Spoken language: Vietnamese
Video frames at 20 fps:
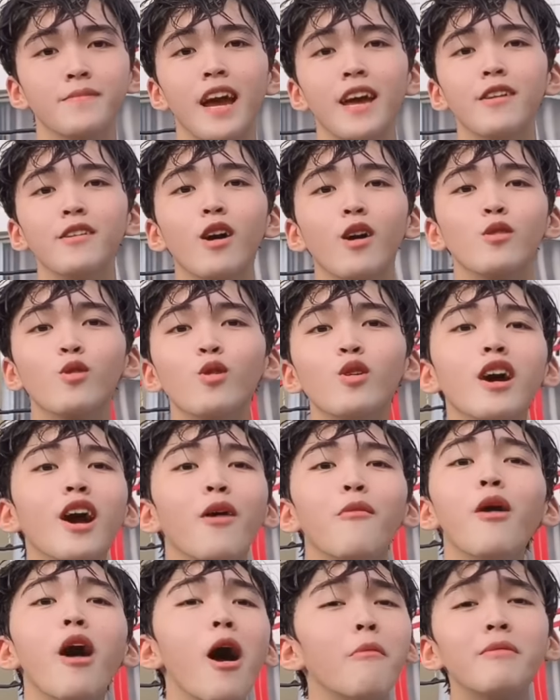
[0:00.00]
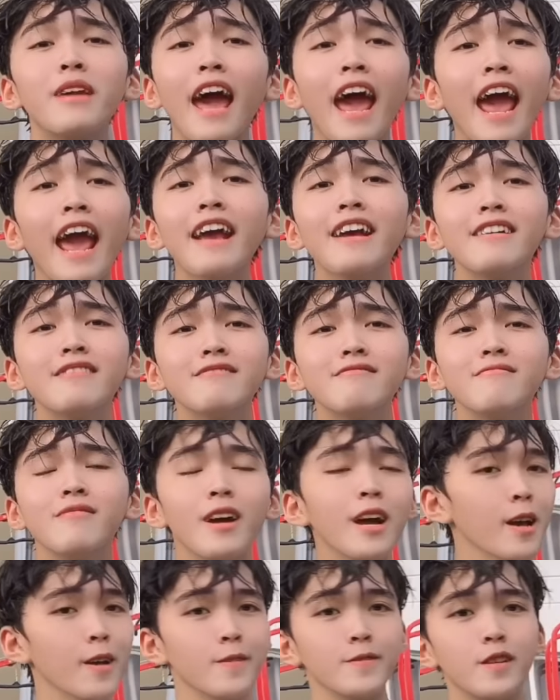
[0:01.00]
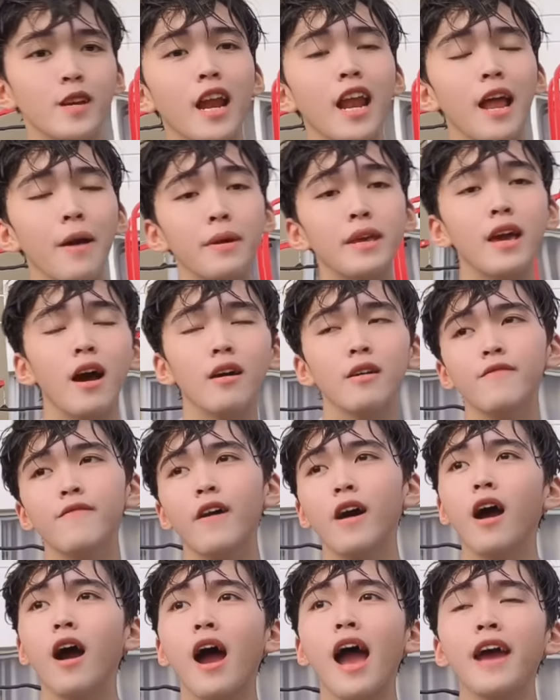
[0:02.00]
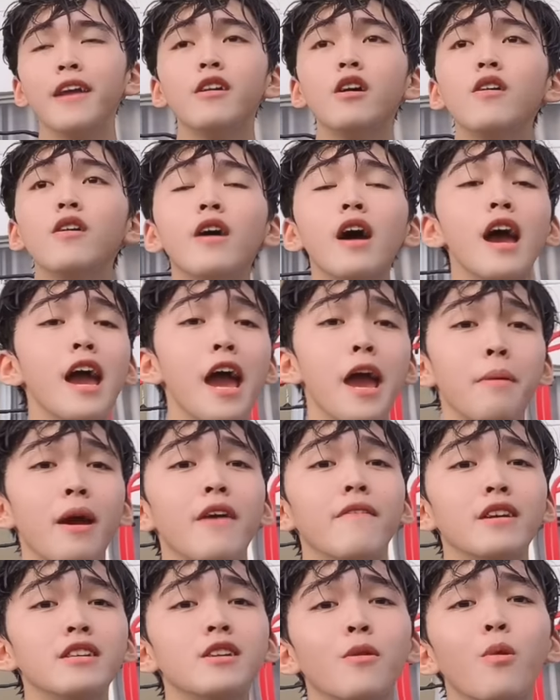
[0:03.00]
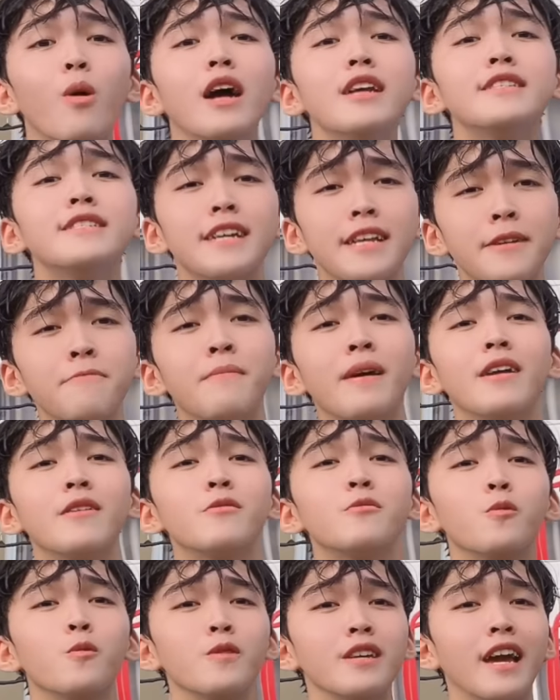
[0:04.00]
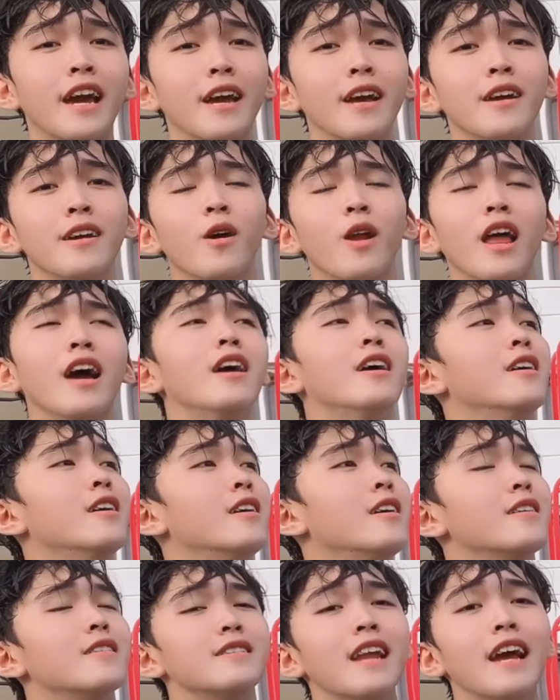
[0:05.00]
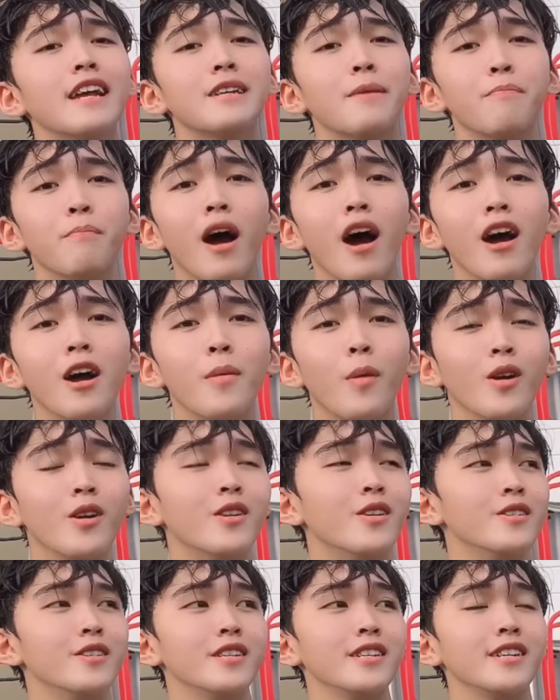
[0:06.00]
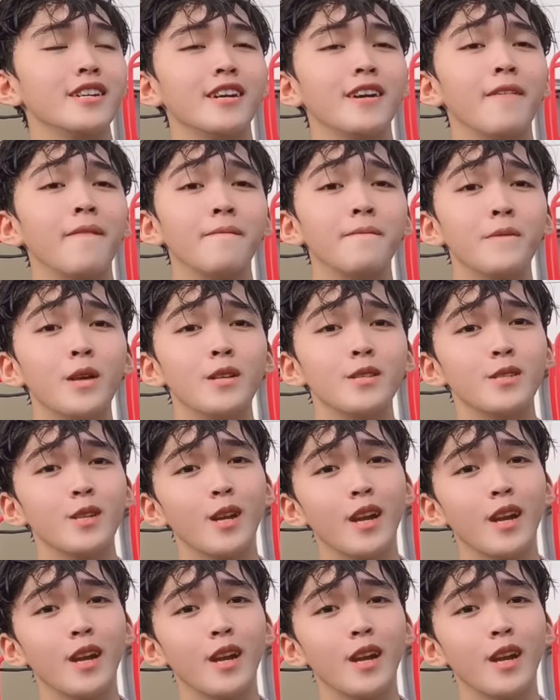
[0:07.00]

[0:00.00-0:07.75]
hai đứa con tôi nó không có hợp tác cho nên là bây giờ và ờ, hai đứa hai bé vẫn trong quá trình mà thuộc dạng gọi là đang tập bơ đó mọi người cho